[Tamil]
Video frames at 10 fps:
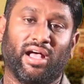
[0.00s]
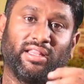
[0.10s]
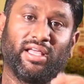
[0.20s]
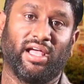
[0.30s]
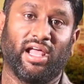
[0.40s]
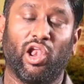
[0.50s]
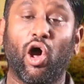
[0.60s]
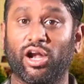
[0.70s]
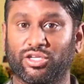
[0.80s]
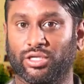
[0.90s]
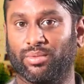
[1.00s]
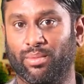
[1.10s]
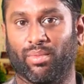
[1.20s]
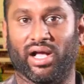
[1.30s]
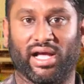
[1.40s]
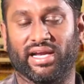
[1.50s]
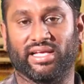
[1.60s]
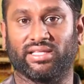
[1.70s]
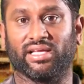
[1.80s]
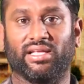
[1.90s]
அந்த லாட்ஜ் அப்படிம்பாங்க
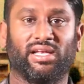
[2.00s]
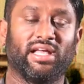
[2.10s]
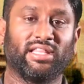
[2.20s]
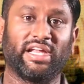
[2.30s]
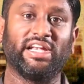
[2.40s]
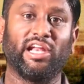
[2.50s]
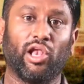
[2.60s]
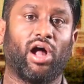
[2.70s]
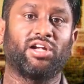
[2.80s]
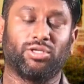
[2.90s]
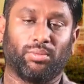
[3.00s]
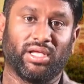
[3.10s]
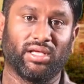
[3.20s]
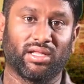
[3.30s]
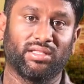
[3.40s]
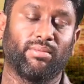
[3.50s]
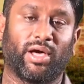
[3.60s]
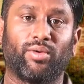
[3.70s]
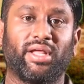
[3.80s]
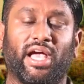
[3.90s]
அன்னைக்கு தேதியில் அந்த கிண்டி லாட்ஜ் அப்படிங்கிறது
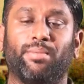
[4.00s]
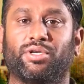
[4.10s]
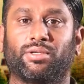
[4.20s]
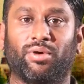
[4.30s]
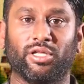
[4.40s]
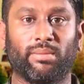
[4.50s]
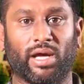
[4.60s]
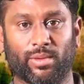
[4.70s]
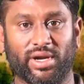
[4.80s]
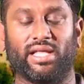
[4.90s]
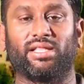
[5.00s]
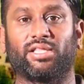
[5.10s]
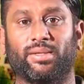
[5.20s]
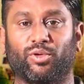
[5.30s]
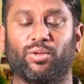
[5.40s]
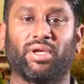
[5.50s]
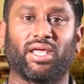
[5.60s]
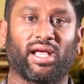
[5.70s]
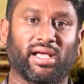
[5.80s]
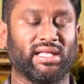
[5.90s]
மறுபடியும் கைப்பற்றப்படுது மறுபடியும் அந்த இடத்த
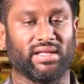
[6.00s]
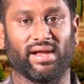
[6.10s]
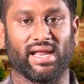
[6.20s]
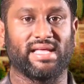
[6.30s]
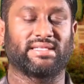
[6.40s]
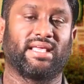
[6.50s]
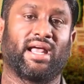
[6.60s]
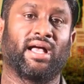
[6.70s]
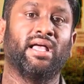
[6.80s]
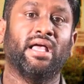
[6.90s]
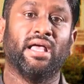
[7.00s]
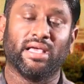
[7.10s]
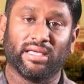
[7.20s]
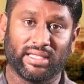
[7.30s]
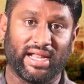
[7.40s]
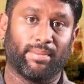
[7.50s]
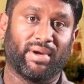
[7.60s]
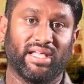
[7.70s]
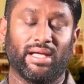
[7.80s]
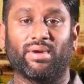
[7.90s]
புதுப்பிக்கிறாங்க இந்த வேலையெல்லாம் செய்கிறாங்க இதுக்கு
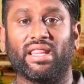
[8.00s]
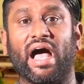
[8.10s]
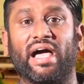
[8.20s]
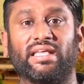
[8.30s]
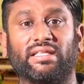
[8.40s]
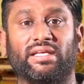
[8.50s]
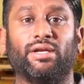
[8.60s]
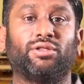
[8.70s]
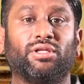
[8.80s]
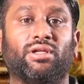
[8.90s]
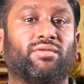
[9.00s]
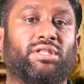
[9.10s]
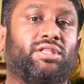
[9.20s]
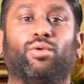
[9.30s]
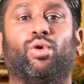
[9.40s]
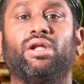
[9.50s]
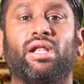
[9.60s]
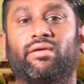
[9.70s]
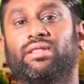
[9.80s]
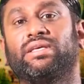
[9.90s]
எடப்பாடிக்கு அப்புறம் தான் ஆயிரத்தி எண்ணூற்றி இருபத்தி
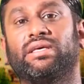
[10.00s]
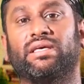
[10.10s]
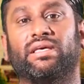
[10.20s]
ஒன்றில் வந்து